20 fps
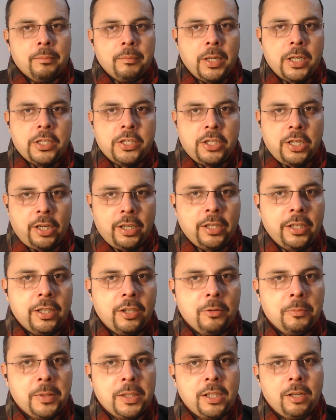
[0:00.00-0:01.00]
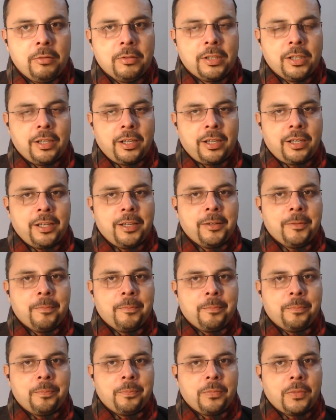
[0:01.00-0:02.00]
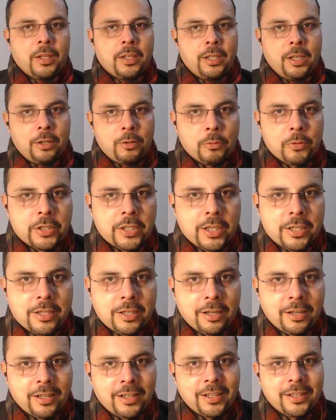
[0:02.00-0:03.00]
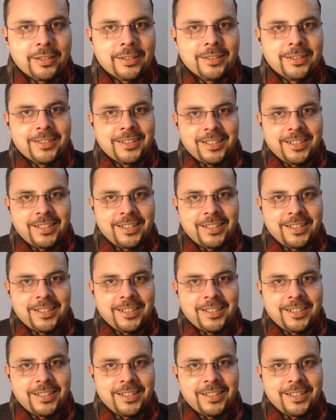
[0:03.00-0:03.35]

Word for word: बट जर्नी के ऊपर डाउट आ गया है क्या रूट चेंज कर लें